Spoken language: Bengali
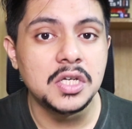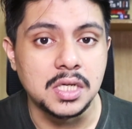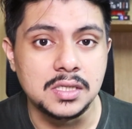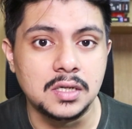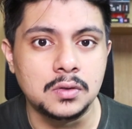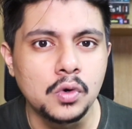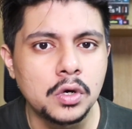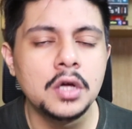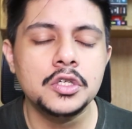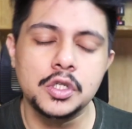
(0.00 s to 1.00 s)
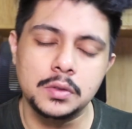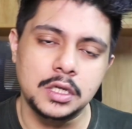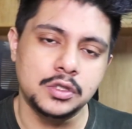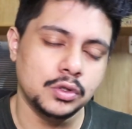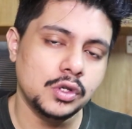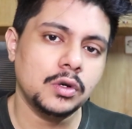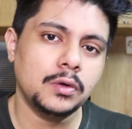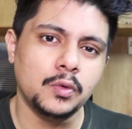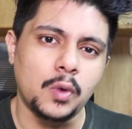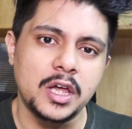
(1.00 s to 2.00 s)
নিশ আছে কুকিং যদিও
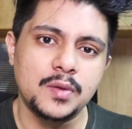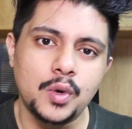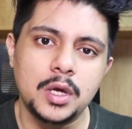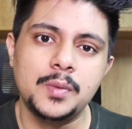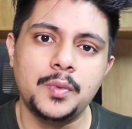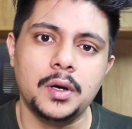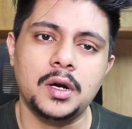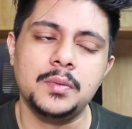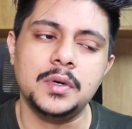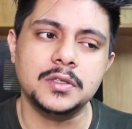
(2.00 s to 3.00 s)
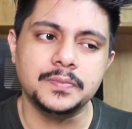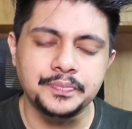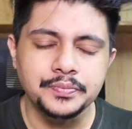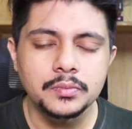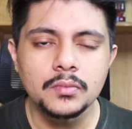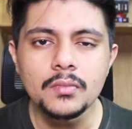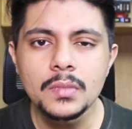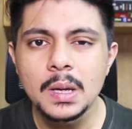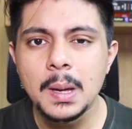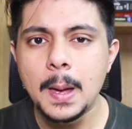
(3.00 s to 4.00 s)
ওয়াইলে পড়ে না বাট
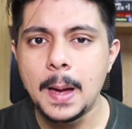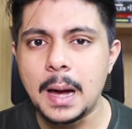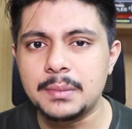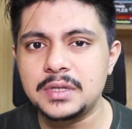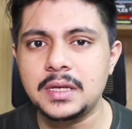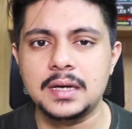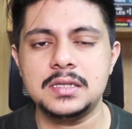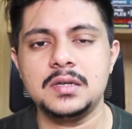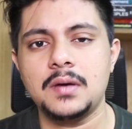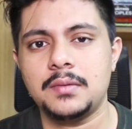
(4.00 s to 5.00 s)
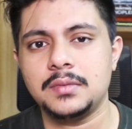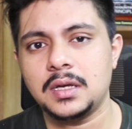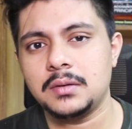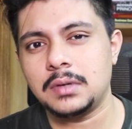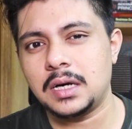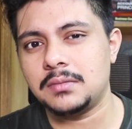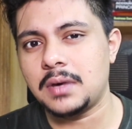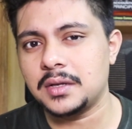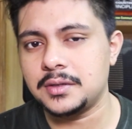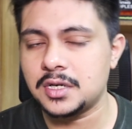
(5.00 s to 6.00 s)
আমি দেখেছি আমাদের
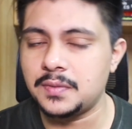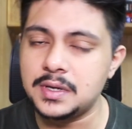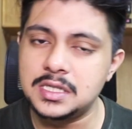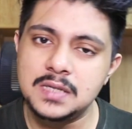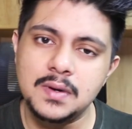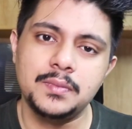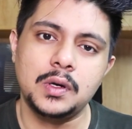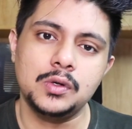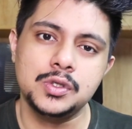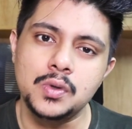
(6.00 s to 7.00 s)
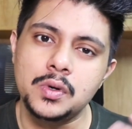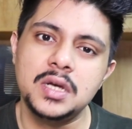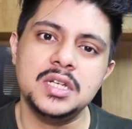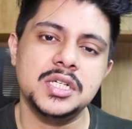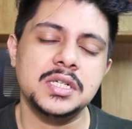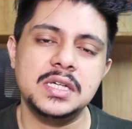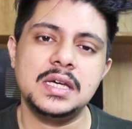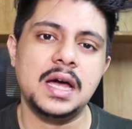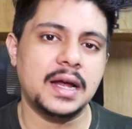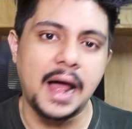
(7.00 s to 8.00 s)
বাংলাদেশের ম্যাক্সিমাম মানুষ কুকিং নিশে
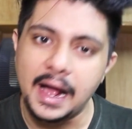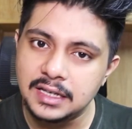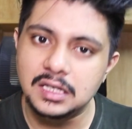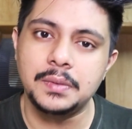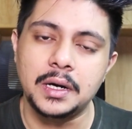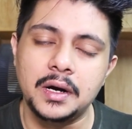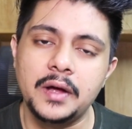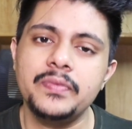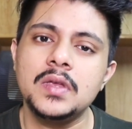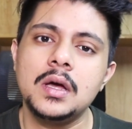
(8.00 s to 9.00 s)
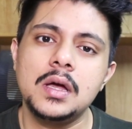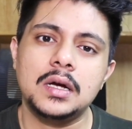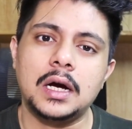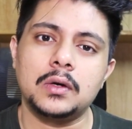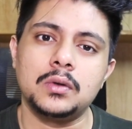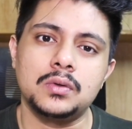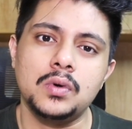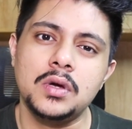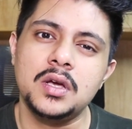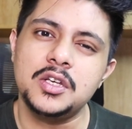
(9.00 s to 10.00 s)
গিয়ে আর আগেতে পারে না কারণ
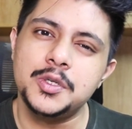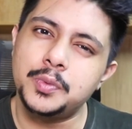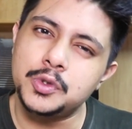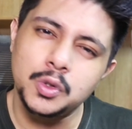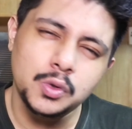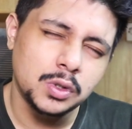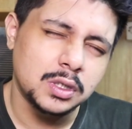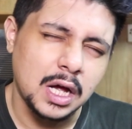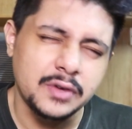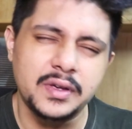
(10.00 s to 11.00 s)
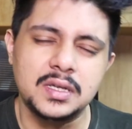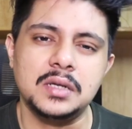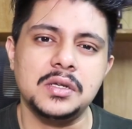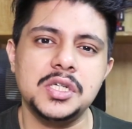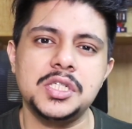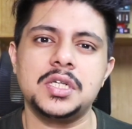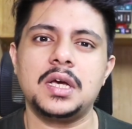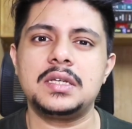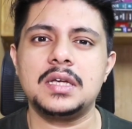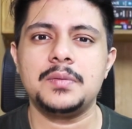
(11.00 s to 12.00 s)
কুকিং নিশ প্রচণ্ড টাফ একটা নিশ
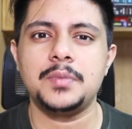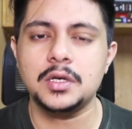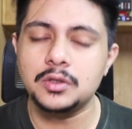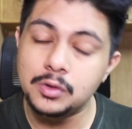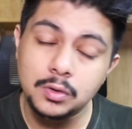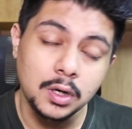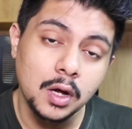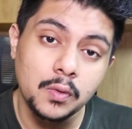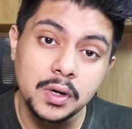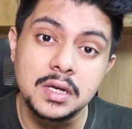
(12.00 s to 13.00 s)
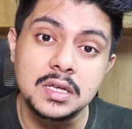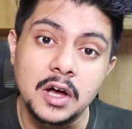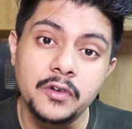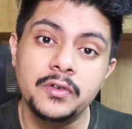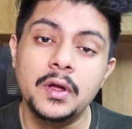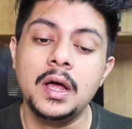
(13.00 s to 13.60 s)
এটা ব্রেক থ্রু করাও অনেক টাফ